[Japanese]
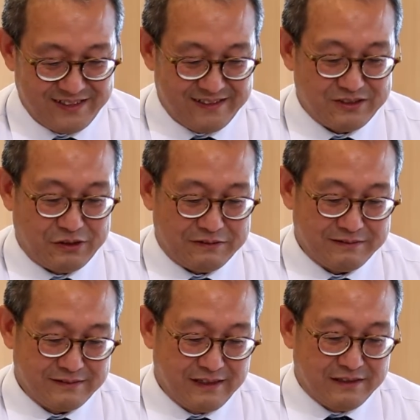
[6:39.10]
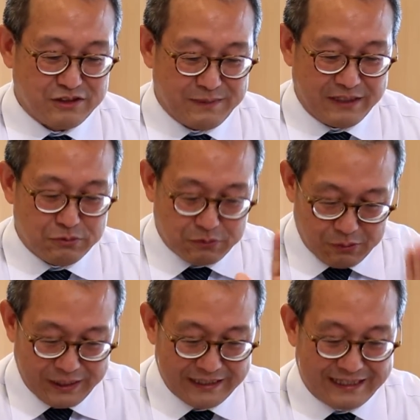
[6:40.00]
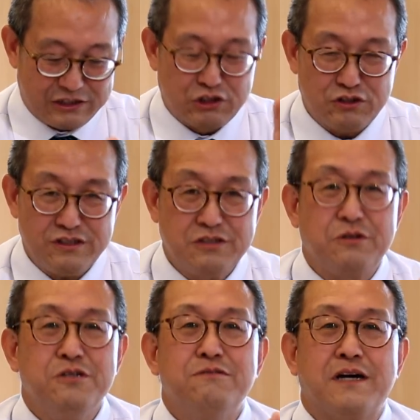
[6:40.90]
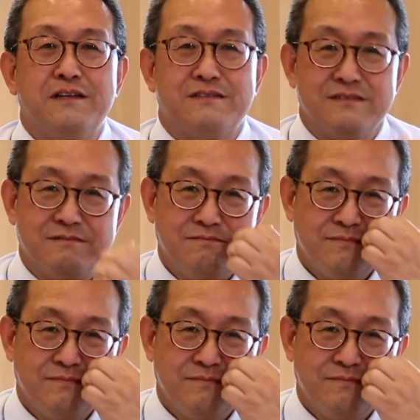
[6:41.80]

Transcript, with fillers: そうつまり不公平だずるいというわけです